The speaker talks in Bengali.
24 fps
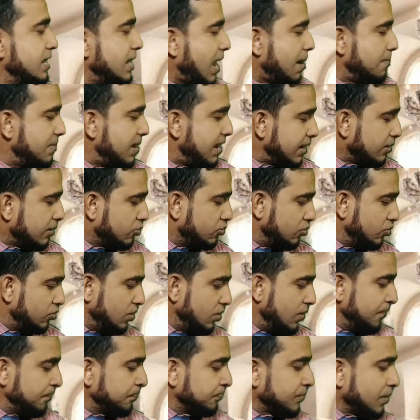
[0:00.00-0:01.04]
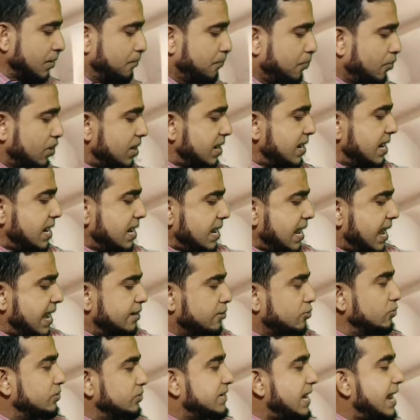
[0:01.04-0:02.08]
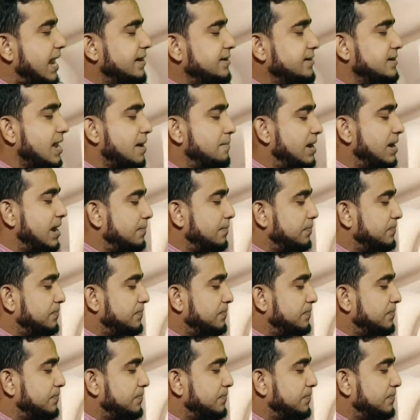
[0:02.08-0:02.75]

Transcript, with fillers: আমরা একটু পড়ে নেই এ টু জেড আমরা